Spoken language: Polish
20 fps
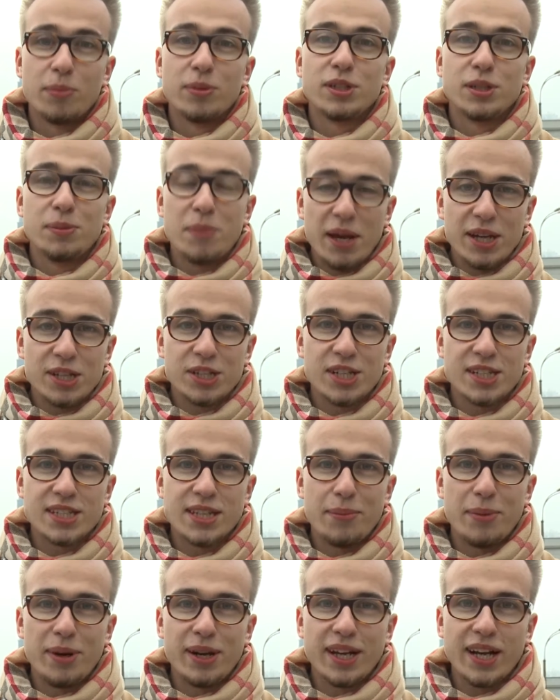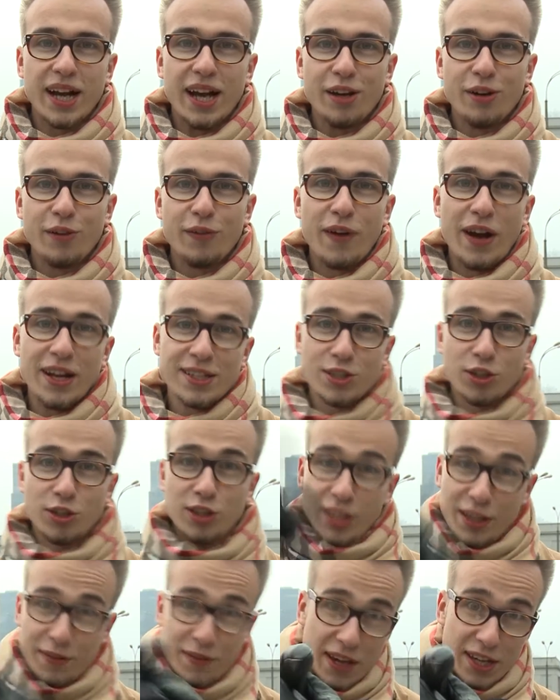Śmiejesz się z Amerykanów, a co
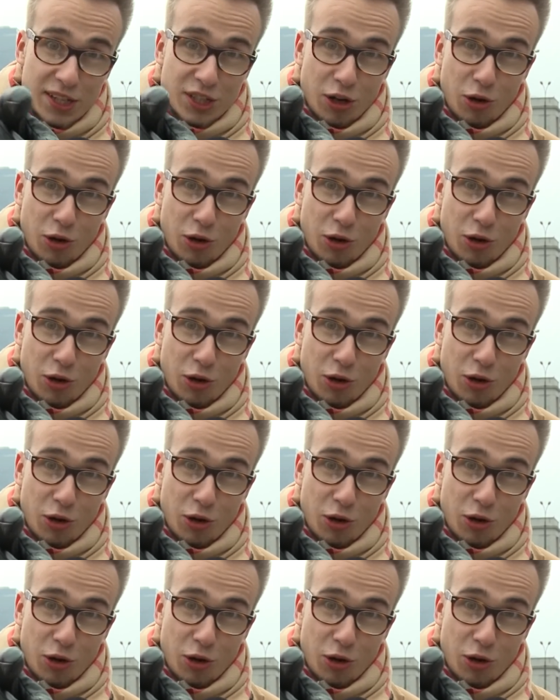ty wiesz o